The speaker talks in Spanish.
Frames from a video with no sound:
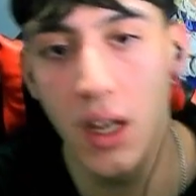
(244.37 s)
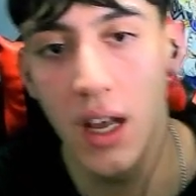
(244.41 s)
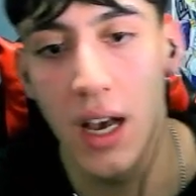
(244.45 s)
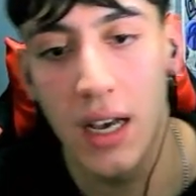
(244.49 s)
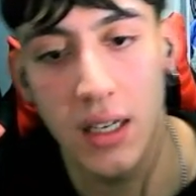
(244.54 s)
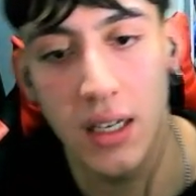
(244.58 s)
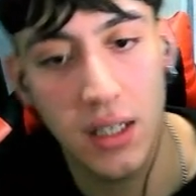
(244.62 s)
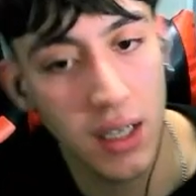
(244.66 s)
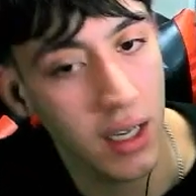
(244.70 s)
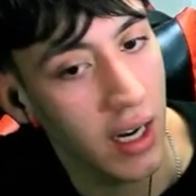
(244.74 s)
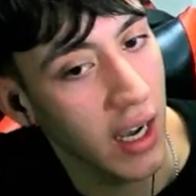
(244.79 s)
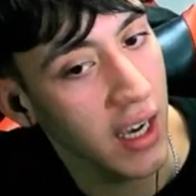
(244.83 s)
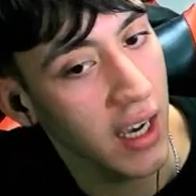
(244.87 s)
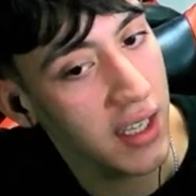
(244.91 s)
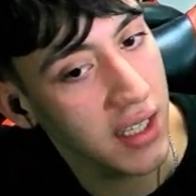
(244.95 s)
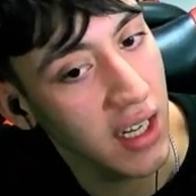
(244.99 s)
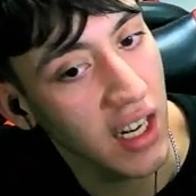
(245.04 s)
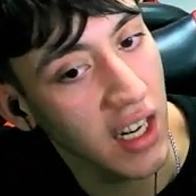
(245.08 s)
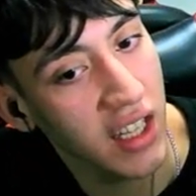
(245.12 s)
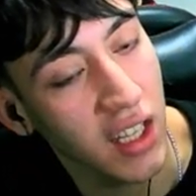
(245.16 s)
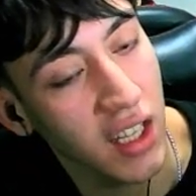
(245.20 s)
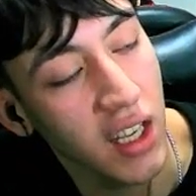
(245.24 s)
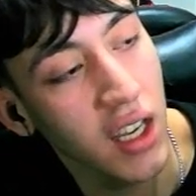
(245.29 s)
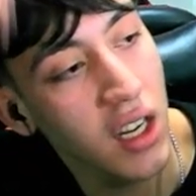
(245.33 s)
Así que nada, esa es
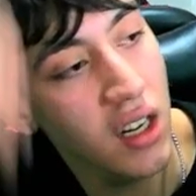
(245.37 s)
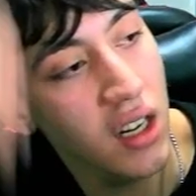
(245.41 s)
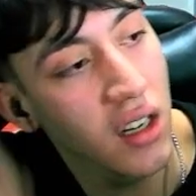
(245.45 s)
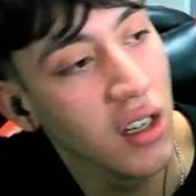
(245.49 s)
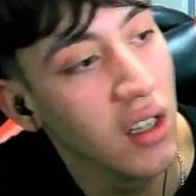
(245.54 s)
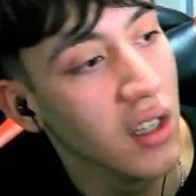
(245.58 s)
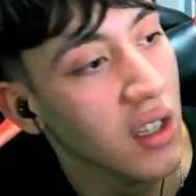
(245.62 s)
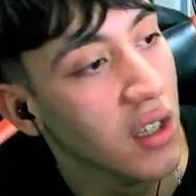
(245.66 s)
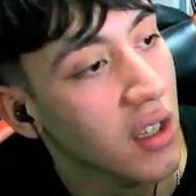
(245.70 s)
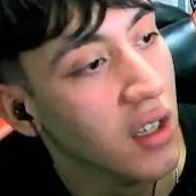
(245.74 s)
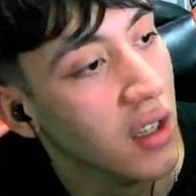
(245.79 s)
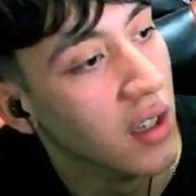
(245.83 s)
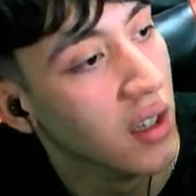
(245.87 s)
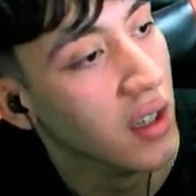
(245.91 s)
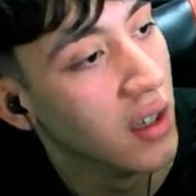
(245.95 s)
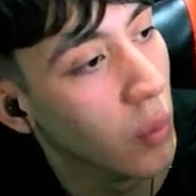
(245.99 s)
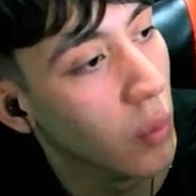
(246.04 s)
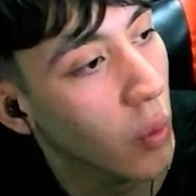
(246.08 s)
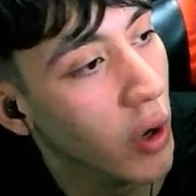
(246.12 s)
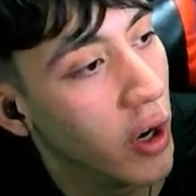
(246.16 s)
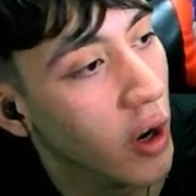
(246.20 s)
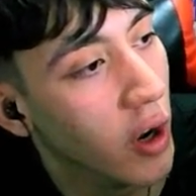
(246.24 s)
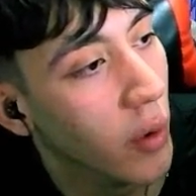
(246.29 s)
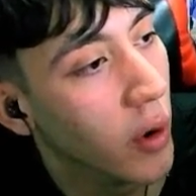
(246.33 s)
la tier.
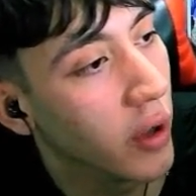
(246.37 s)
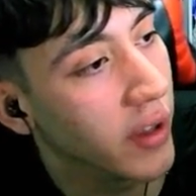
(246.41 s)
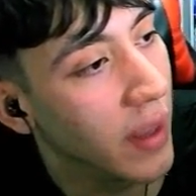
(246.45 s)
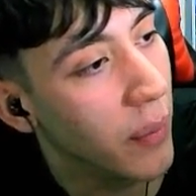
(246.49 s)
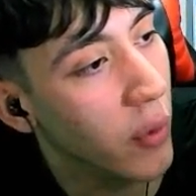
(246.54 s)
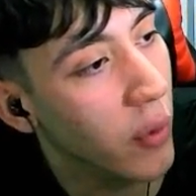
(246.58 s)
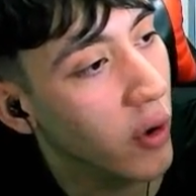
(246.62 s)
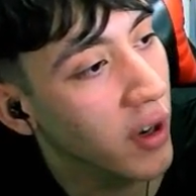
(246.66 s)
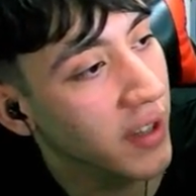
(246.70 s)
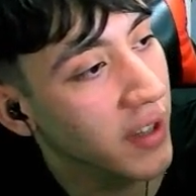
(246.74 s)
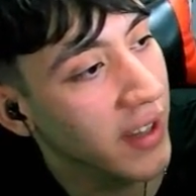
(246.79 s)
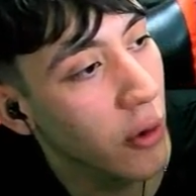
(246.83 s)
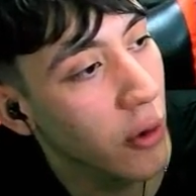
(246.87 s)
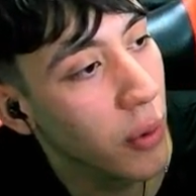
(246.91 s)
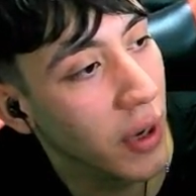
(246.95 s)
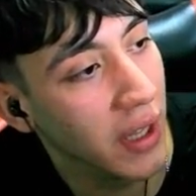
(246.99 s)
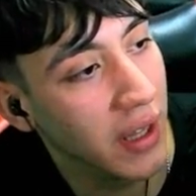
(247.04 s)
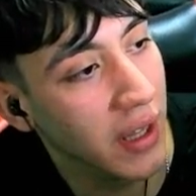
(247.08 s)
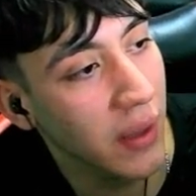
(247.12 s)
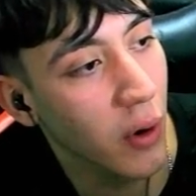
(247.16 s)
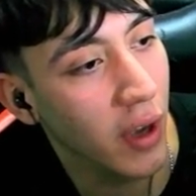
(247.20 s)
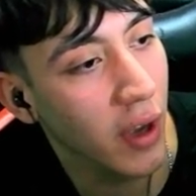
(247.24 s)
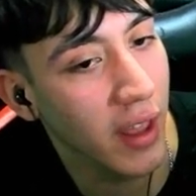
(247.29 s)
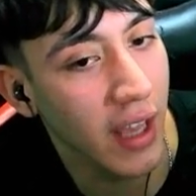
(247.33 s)
Bueno, bro, tampoco eres tan
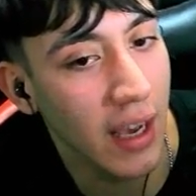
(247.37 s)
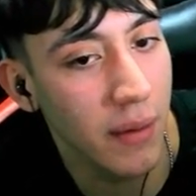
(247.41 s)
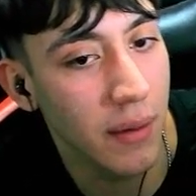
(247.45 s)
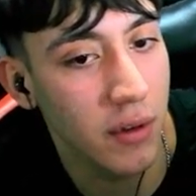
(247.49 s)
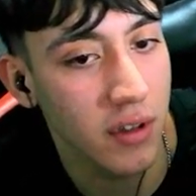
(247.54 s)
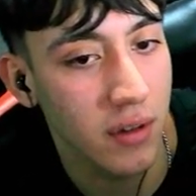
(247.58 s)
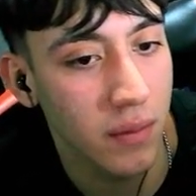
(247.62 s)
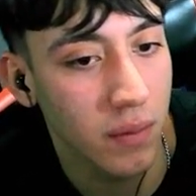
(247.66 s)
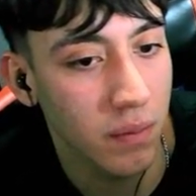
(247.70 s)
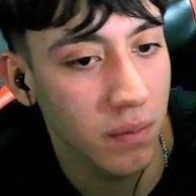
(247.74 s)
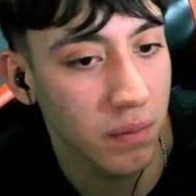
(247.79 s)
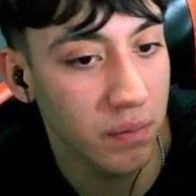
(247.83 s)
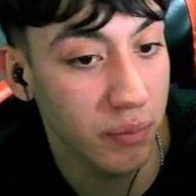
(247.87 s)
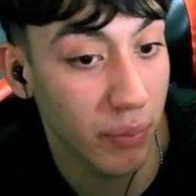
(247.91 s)
objetivo que digamos.